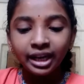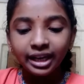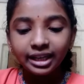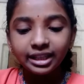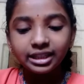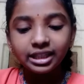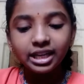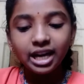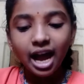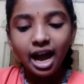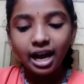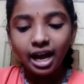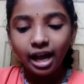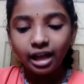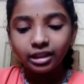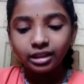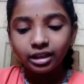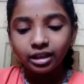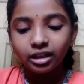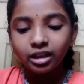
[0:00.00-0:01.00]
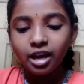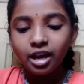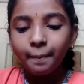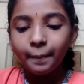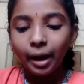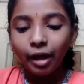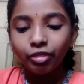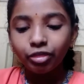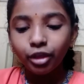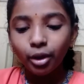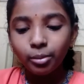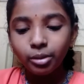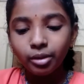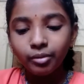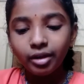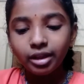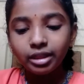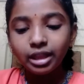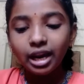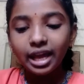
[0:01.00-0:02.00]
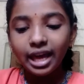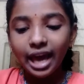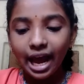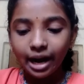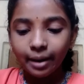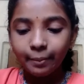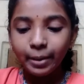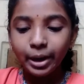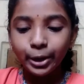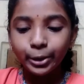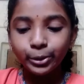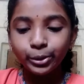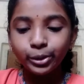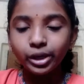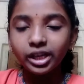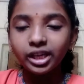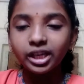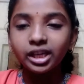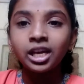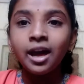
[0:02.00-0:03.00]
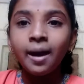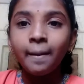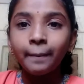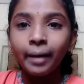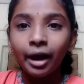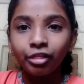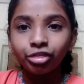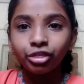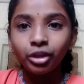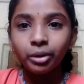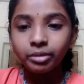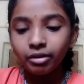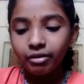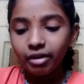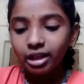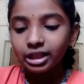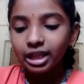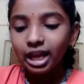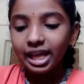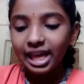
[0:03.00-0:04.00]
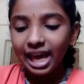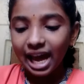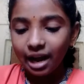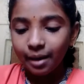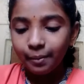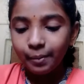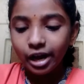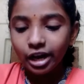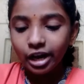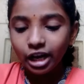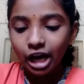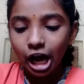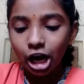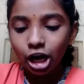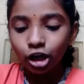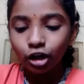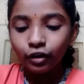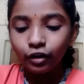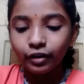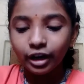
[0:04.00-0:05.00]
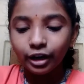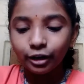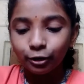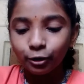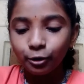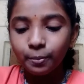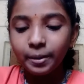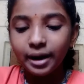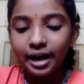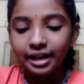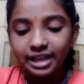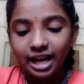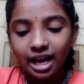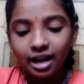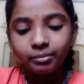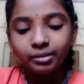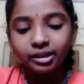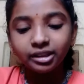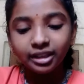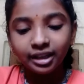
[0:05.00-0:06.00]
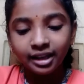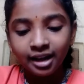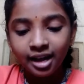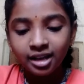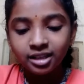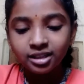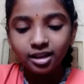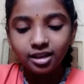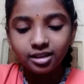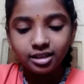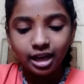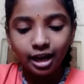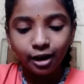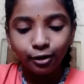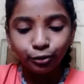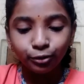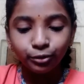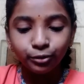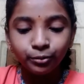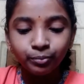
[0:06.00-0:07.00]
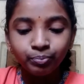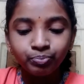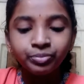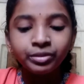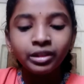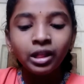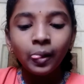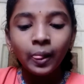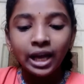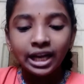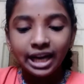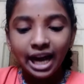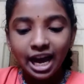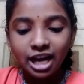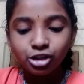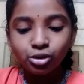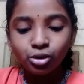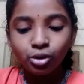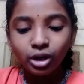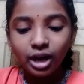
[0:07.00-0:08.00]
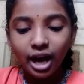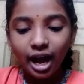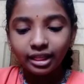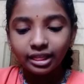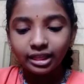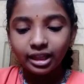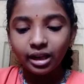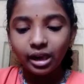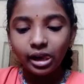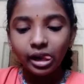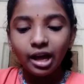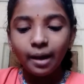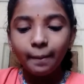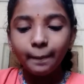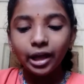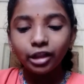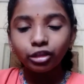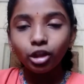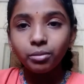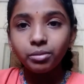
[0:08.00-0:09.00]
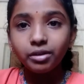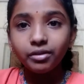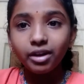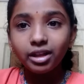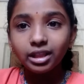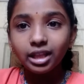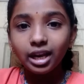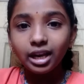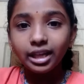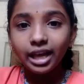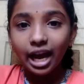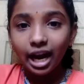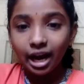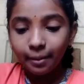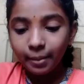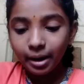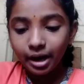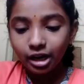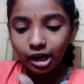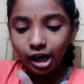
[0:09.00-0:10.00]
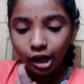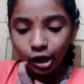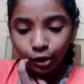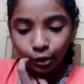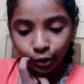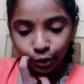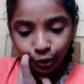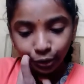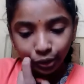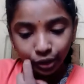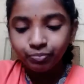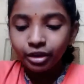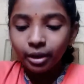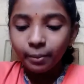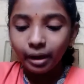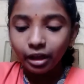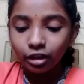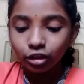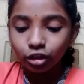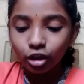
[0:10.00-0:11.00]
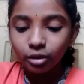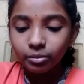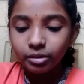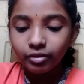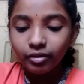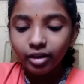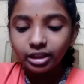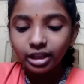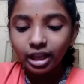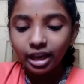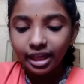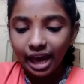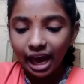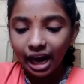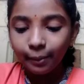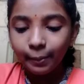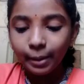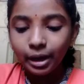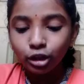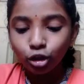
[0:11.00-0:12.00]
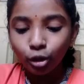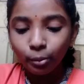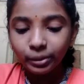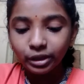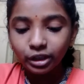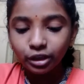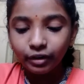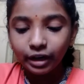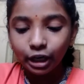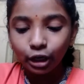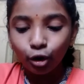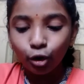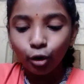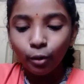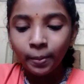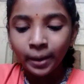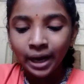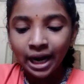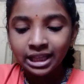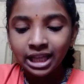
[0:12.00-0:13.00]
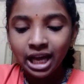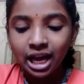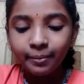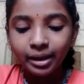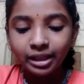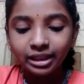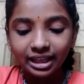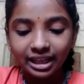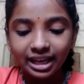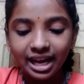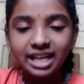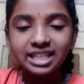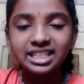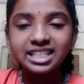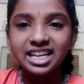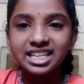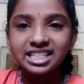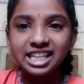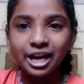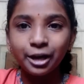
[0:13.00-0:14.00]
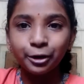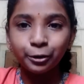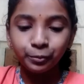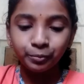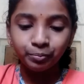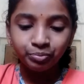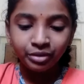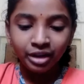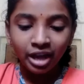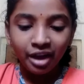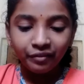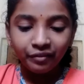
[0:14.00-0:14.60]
ఇందిరాగాంధీ పంతొమ్మిది వందల ఎనభై నుండి పంతొమ్మిది వందల ఎనభై నాలుగు వరకు ప్రధానమంత్రిగా చేశారు రాజీవ్ గాంధీ పంతొమ్మిది వందల ఎనభై నాలుగు నుండి పంతొమ్మిది వందల ఎనభై తొమ్మిది వరకు ప్రధానమంత్రిగా చేశారు